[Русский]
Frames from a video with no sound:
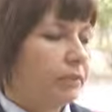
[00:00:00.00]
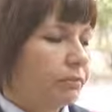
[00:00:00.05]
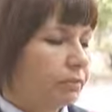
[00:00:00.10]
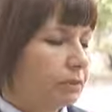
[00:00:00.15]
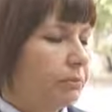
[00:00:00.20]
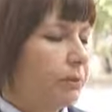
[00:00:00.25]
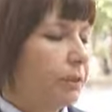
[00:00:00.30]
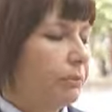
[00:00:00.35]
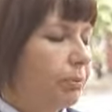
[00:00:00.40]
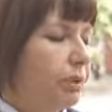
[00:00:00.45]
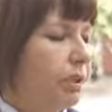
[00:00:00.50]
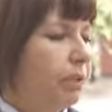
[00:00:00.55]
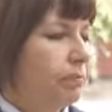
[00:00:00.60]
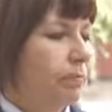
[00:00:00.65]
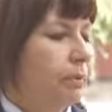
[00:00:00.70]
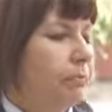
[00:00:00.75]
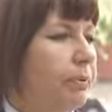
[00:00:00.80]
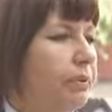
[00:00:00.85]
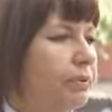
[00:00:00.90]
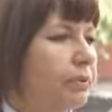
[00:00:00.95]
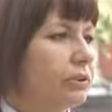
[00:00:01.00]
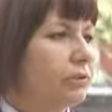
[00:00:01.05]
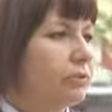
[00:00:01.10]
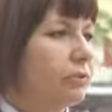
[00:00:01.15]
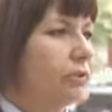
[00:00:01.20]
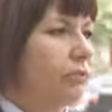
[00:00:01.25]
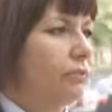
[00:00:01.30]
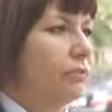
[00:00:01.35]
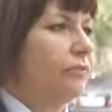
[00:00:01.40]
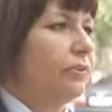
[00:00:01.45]
автомобиля,
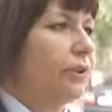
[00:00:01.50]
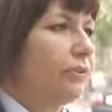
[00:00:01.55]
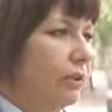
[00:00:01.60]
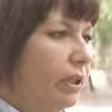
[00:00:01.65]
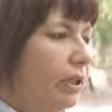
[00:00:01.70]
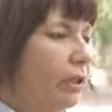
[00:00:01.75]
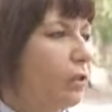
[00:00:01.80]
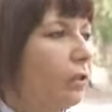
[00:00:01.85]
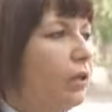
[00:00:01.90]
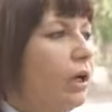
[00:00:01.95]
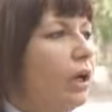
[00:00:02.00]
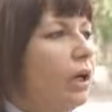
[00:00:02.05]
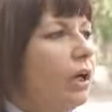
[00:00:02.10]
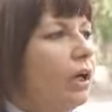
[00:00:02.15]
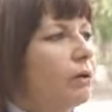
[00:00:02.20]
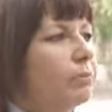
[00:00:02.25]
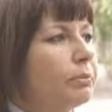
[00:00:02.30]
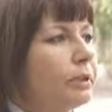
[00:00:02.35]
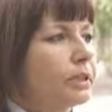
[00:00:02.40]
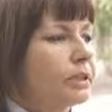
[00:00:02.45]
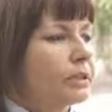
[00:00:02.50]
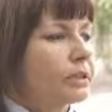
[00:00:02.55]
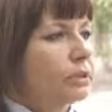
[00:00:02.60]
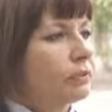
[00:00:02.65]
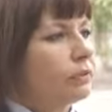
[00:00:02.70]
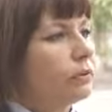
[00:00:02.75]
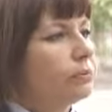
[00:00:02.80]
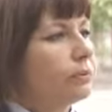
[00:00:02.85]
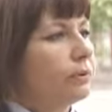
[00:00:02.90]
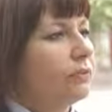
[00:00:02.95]
попавшего в аварию, объяснил
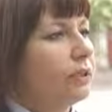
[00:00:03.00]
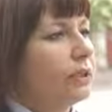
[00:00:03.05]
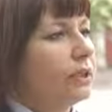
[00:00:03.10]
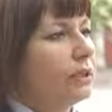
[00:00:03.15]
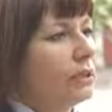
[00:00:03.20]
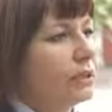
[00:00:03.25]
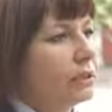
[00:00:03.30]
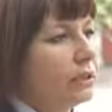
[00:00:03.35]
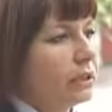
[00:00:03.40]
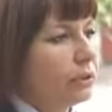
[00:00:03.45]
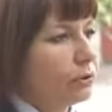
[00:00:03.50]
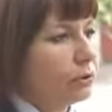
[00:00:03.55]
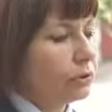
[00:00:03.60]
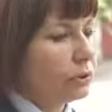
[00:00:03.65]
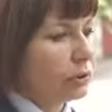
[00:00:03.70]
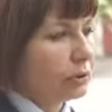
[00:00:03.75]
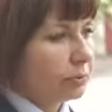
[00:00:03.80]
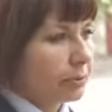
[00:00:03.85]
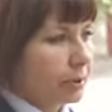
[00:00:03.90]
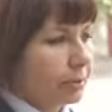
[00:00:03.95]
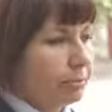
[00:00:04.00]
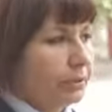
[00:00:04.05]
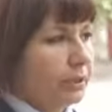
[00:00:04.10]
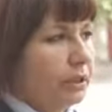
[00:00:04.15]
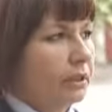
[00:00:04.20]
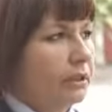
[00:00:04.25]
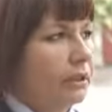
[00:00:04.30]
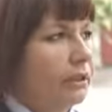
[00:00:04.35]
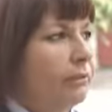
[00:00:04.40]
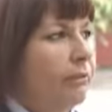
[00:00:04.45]
свое поведение сотрудникам
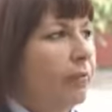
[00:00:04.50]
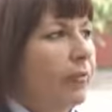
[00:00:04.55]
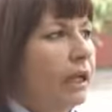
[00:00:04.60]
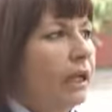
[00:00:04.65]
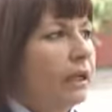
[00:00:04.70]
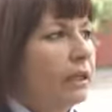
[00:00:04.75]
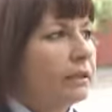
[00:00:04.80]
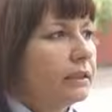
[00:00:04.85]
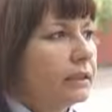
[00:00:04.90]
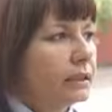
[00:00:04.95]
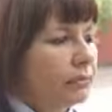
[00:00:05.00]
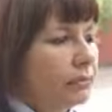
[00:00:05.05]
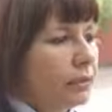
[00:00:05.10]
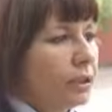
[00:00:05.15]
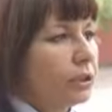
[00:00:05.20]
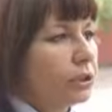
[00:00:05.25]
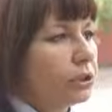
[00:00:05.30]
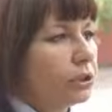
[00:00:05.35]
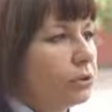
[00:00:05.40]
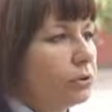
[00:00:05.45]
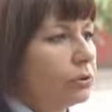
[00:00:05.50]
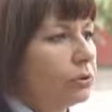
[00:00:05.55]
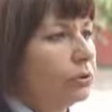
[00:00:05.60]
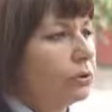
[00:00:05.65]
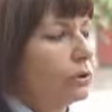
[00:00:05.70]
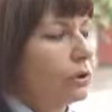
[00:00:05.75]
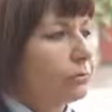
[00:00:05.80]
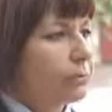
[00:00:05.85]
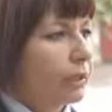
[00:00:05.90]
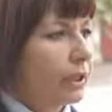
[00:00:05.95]
ГИБДД тем, что
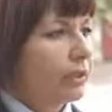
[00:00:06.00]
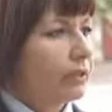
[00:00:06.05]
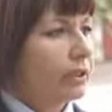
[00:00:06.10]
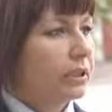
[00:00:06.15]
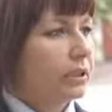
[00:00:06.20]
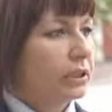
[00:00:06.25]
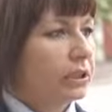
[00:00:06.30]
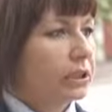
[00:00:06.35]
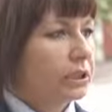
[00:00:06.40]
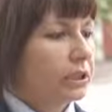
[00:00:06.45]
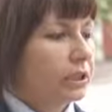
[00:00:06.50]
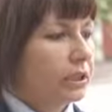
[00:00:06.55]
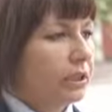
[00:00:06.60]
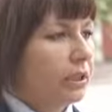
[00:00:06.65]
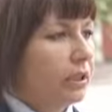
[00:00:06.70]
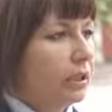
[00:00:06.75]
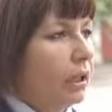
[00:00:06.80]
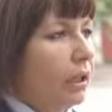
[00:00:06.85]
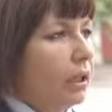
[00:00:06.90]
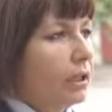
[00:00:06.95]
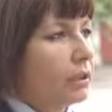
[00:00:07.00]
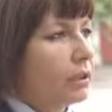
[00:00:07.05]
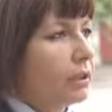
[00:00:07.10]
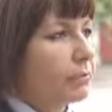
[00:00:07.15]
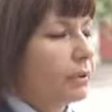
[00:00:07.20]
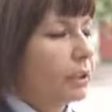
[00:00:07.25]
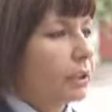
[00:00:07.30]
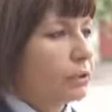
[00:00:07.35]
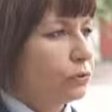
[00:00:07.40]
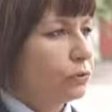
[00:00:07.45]
неправильно рассчитал
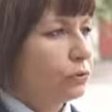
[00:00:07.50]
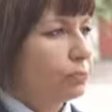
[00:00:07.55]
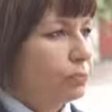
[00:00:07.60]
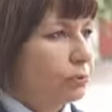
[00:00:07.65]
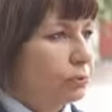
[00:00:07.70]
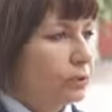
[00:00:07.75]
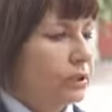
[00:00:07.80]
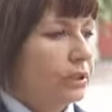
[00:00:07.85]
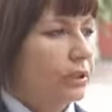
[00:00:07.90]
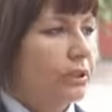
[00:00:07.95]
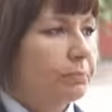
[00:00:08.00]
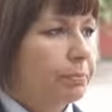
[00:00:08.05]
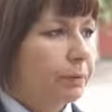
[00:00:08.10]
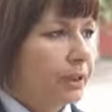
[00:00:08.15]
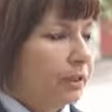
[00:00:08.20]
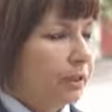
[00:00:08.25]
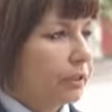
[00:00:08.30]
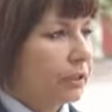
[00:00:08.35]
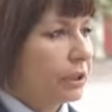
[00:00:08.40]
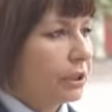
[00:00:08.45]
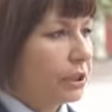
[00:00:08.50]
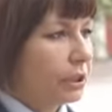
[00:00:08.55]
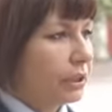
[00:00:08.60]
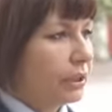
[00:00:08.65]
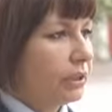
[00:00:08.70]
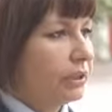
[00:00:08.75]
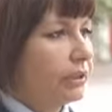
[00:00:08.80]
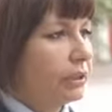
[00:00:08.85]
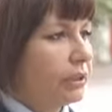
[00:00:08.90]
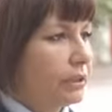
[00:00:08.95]
тормозной путь и неправильно
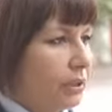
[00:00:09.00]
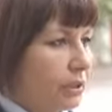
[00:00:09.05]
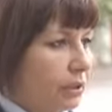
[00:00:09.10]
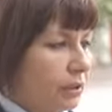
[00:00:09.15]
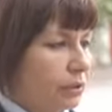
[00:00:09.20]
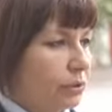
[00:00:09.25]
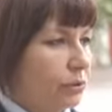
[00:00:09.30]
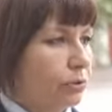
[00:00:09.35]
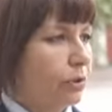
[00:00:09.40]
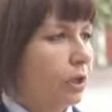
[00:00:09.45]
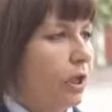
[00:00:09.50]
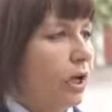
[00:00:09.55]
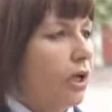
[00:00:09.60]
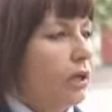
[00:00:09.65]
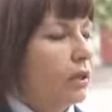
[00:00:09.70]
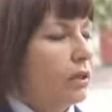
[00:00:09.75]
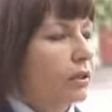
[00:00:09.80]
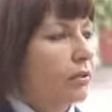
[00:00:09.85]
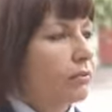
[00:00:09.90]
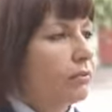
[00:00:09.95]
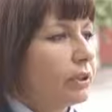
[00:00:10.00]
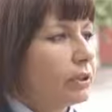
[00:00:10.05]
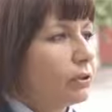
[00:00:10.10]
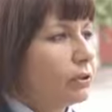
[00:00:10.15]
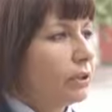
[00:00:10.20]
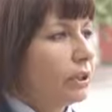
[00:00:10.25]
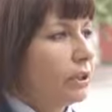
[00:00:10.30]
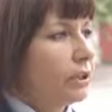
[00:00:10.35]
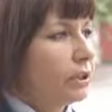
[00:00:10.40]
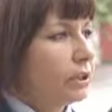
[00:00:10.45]
рассчитал дистанцию. В
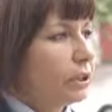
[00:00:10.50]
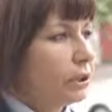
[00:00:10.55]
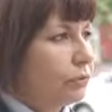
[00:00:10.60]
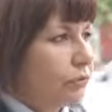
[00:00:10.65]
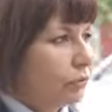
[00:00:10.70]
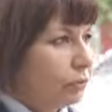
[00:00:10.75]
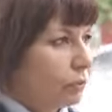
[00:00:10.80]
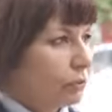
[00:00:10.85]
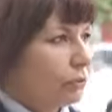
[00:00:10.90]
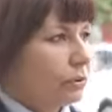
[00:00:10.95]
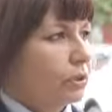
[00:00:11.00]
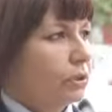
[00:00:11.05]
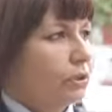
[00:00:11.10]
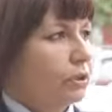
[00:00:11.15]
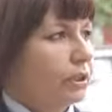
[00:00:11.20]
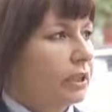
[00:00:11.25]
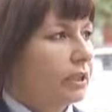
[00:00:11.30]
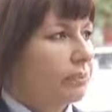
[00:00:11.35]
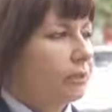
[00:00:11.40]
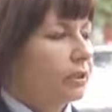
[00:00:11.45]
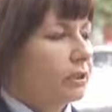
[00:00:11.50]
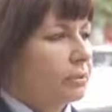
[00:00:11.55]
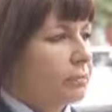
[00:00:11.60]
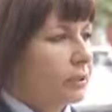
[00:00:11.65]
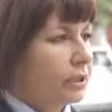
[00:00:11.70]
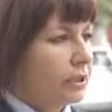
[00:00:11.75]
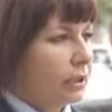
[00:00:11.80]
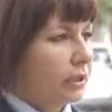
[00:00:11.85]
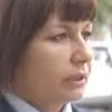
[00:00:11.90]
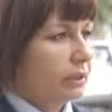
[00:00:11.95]
результате чего, дабы
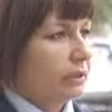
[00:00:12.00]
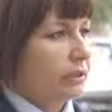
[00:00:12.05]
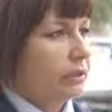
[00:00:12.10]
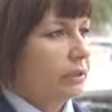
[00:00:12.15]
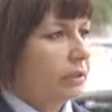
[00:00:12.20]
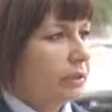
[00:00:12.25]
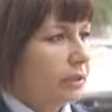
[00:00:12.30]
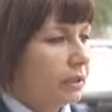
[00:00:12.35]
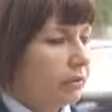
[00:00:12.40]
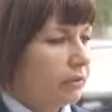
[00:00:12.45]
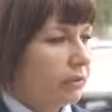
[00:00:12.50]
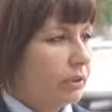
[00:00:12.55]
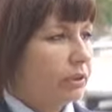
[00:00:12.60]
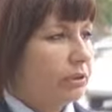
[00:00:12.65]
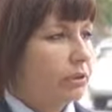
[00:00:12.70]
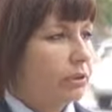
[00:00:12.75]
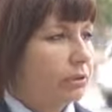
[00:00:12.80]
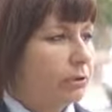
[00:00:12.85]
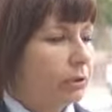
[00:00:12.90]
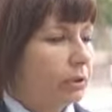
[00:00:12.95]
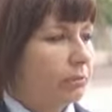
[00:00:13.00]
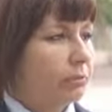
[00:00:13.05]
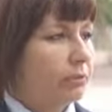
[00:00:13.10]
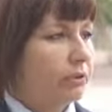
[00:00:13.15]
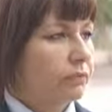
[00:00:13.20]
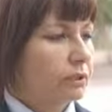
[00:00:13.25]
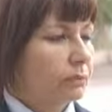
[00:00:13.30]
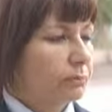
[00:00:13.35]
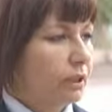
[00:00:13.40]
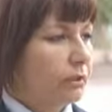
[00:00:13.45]
избежать столкновения с другим
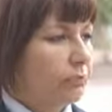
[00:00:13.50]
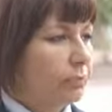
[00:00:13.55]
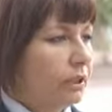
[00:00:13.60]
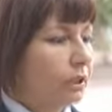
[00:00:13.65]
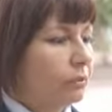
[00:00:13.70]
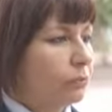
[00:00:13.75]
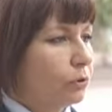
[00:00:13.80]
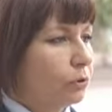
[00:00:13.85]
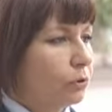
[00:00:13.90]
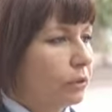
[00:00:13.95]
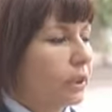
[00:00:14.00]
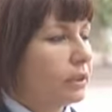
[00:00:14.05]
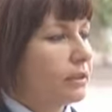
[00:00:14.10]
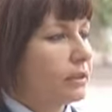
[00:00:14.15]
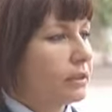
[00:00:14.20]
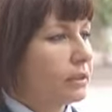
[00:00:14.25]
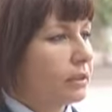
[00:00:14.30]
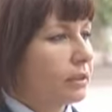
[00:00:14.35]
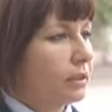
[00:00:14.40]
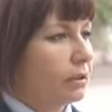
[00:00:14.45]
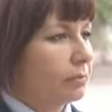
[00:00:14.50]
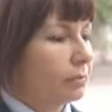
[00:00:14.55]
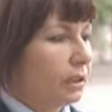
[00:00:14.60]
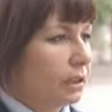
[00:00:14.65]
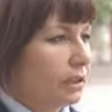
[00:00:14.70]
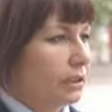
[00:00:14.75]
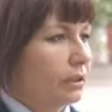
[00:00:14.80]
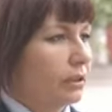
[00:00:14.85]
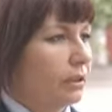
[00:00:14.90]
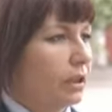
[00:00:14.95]
автомобилем, он резко затормозил,